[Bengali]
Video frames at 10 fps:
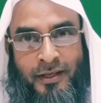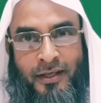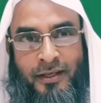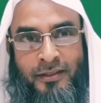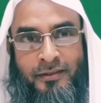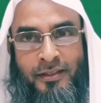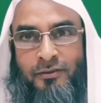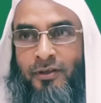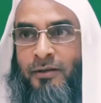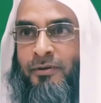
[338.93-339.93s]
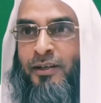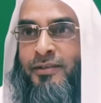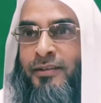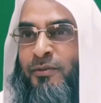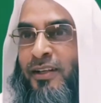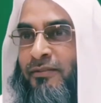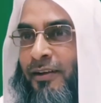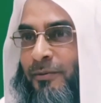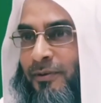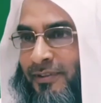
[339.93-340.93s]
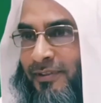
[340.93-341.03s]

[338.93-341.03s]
হ্যাঁ দ্বিতীয় আফগানিস্তান বানিয়ে ফেলবো